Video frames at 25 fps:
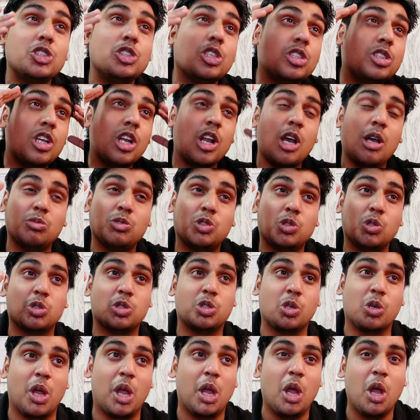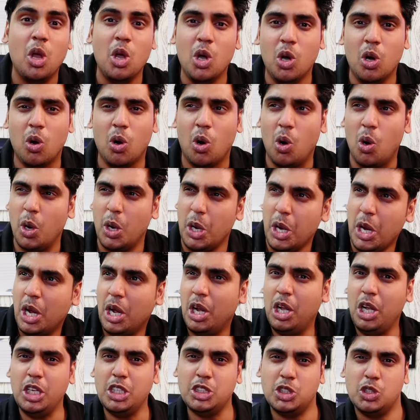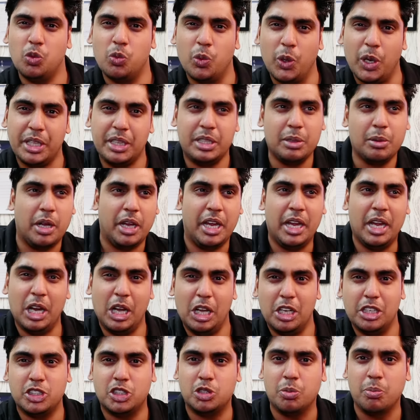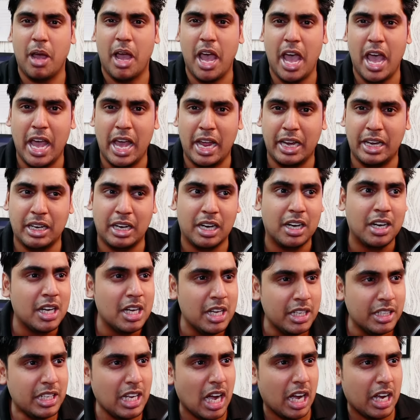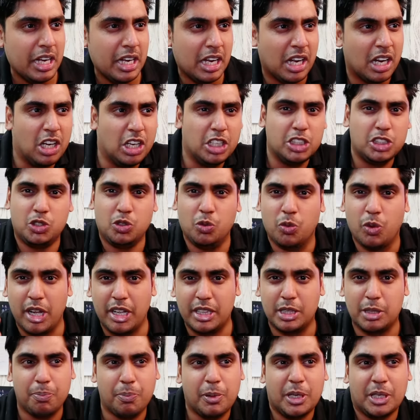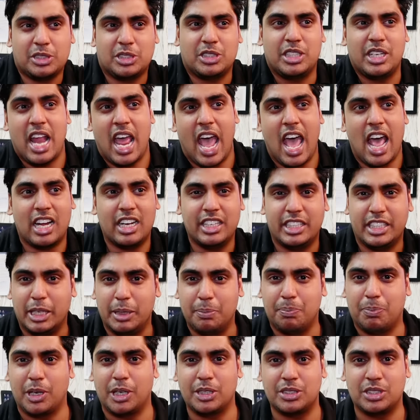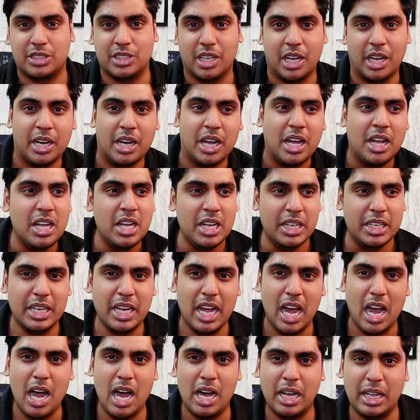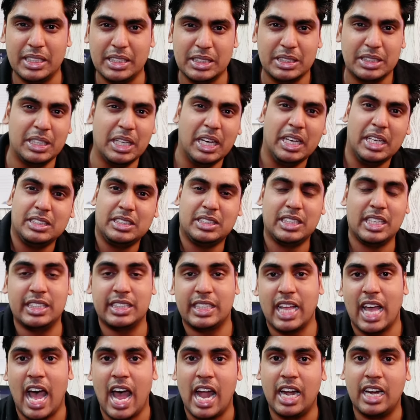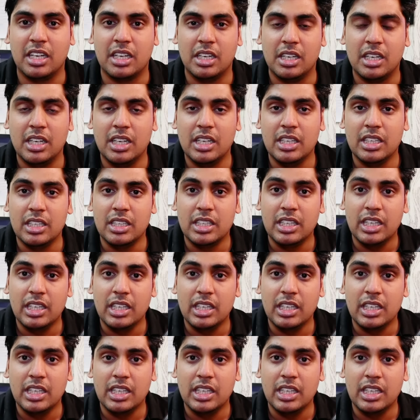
बड़ा अच्छा सा नाम सोचोगे ओ इंग्लिश विद इंग्लिश मैन या इंग्लिश विद पर्सनैलिटी पर्सन या दिस एंड दैट